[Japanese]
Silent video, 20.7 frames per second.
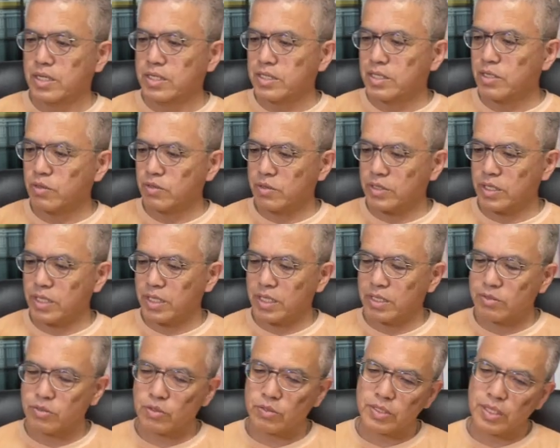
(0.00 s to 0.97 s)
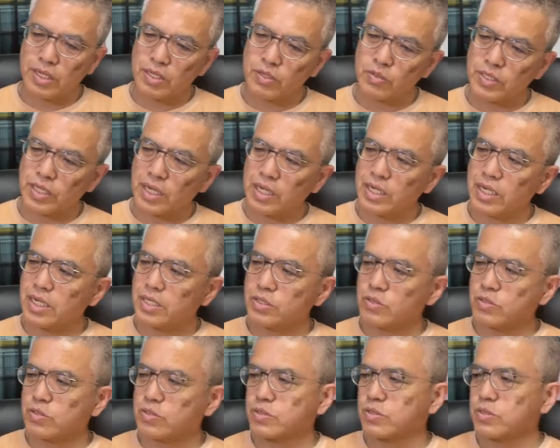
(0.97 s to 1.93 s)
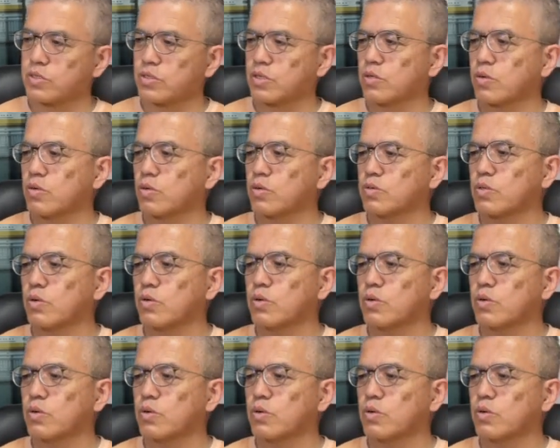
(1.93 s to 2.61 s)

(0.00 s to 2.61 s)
なので、そこで代替の